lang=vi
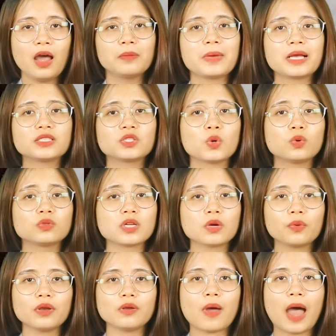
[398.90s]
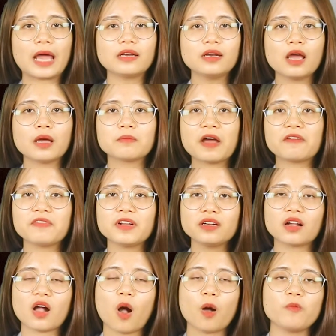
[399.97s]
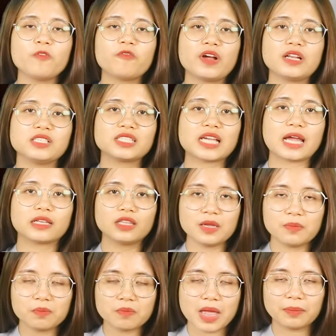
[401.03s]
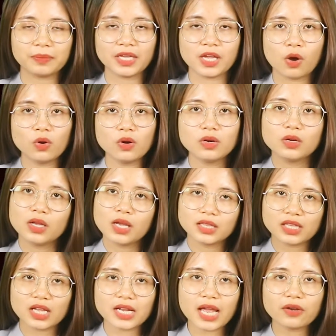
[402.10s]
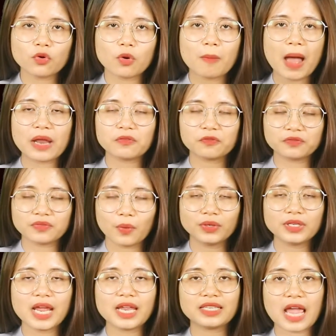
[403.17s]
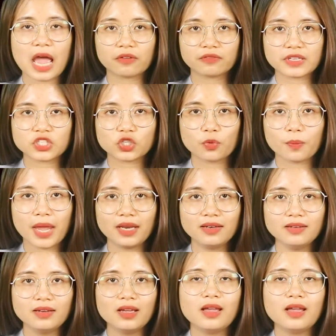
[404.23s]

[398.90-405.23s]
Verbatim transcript: Mặc dù rất quyết đoán, bạn vẫn có một phần trái tim mềm yếu. Tính cách của bạn vốn nhẹ nhàng và chiều mến.